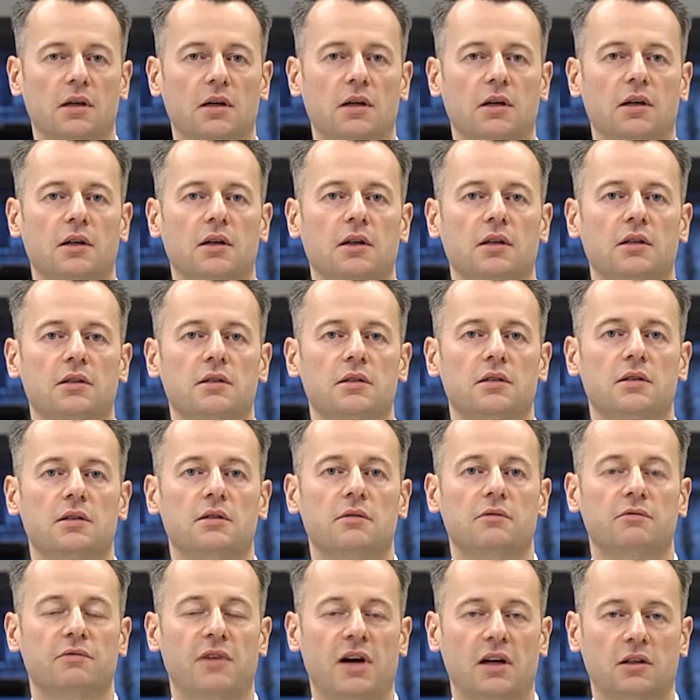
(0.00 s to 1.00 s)
E,
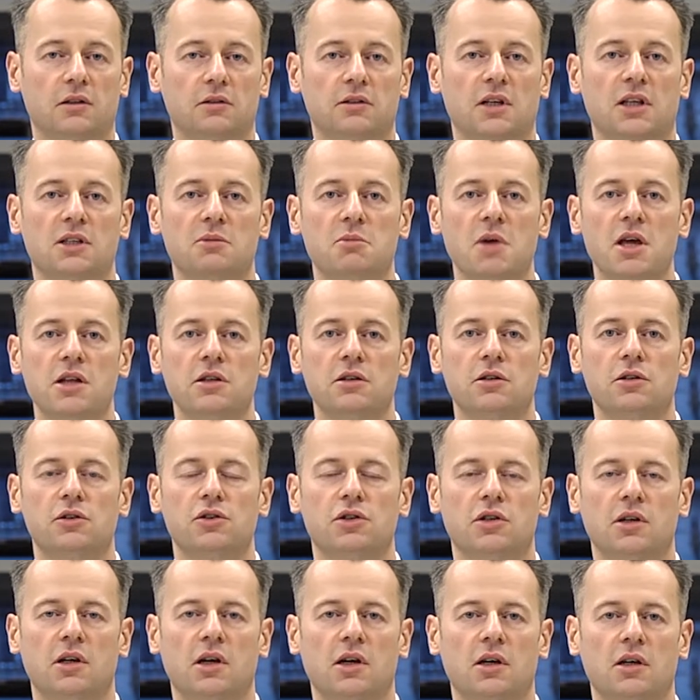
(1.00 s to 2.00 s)
Warto nadmienić,
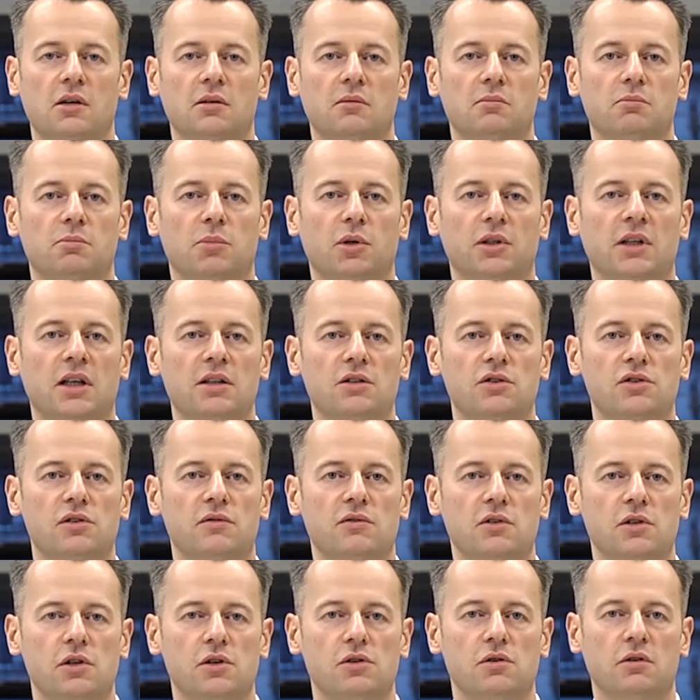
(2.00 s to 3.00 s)
że ponad
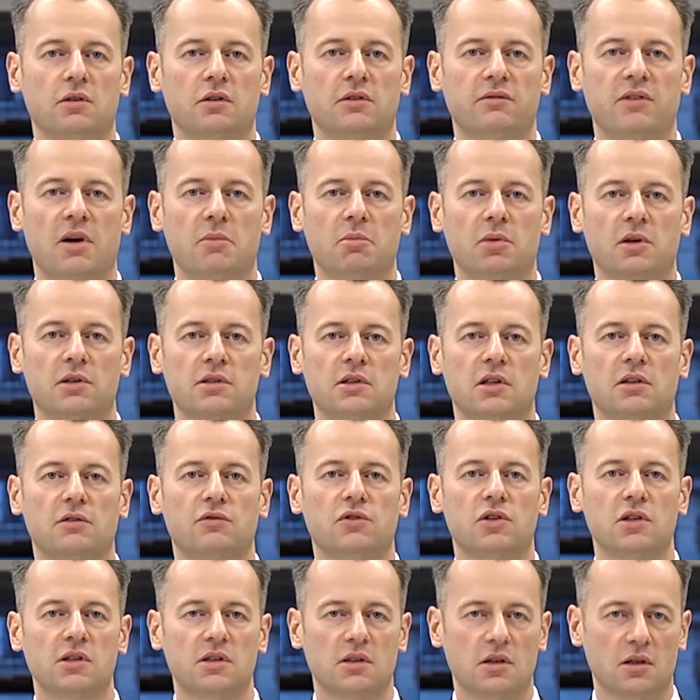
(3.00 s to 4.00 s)
92%
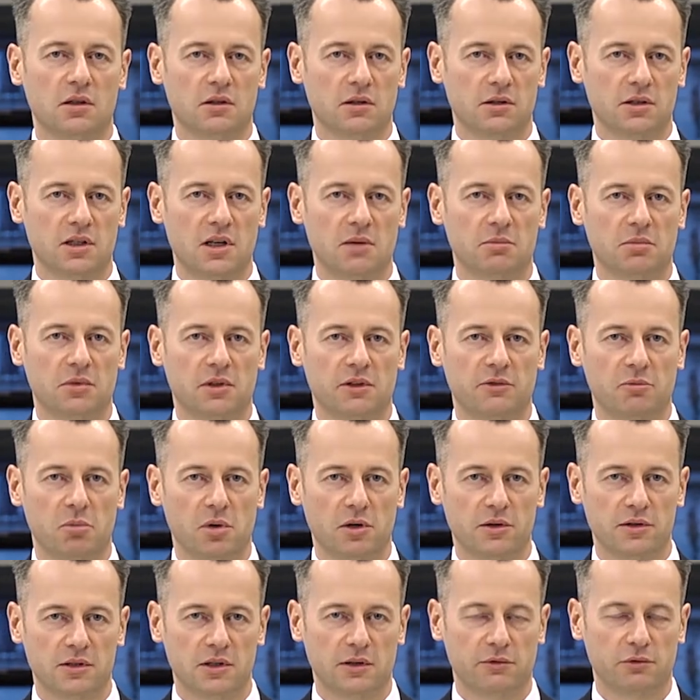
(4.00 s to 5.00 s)
wszystkich dostępnych w
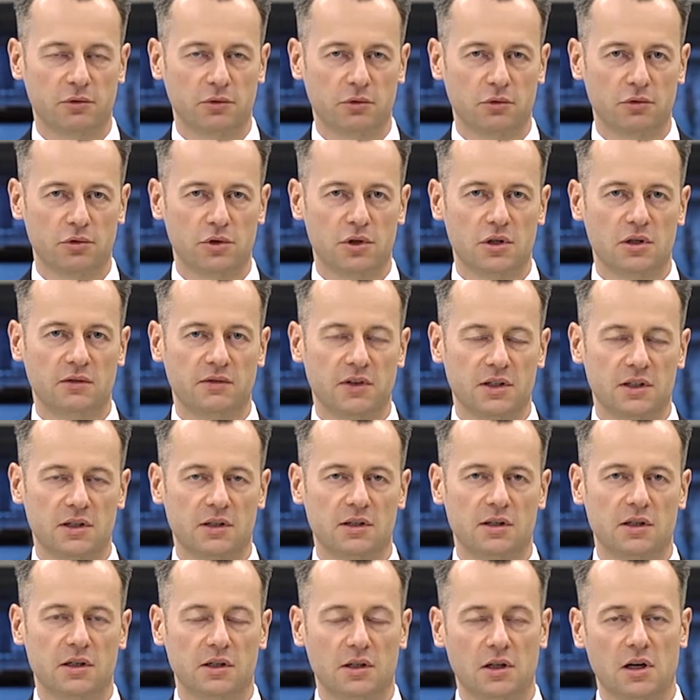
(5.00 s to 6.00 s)
Polsce funduszy
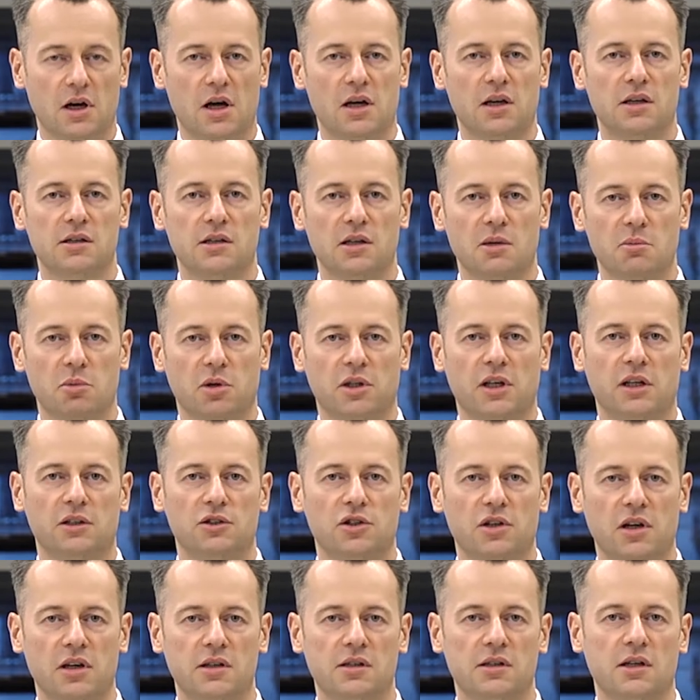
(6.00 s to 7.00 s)
inwestycyjnych, a jest ich ponad
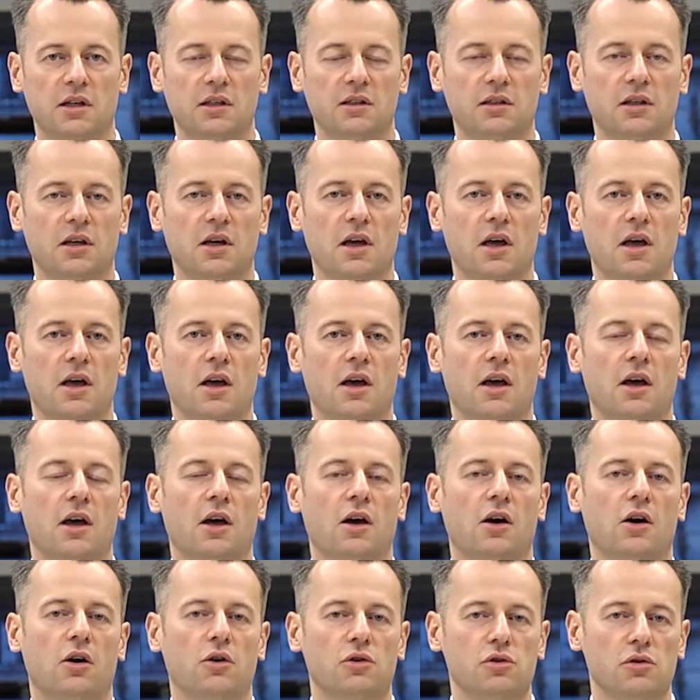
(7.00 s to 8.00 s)
600,
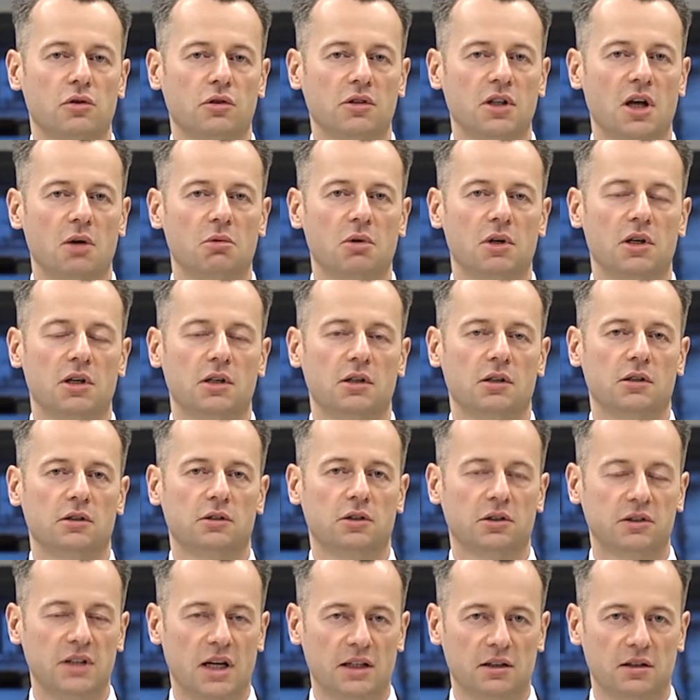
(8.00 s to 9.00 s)
osiągnęły
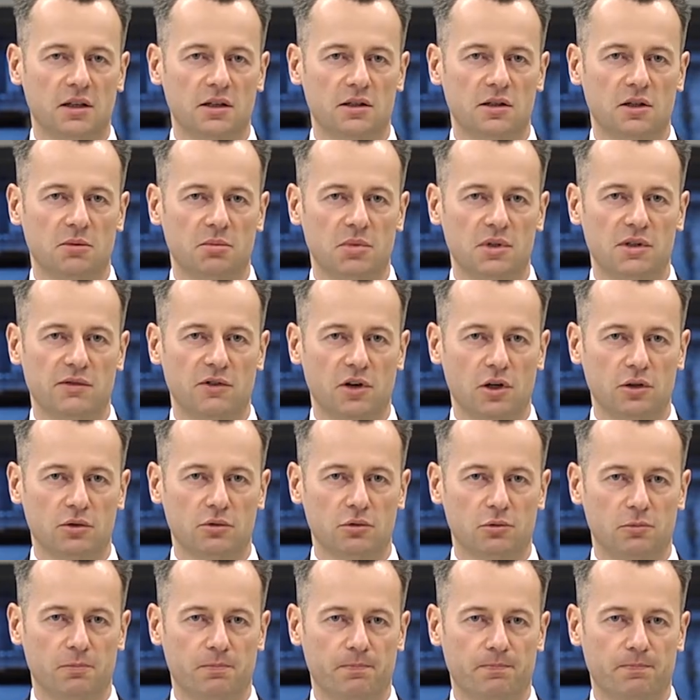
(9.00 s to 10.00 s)
dodatnie stopy zwrotu.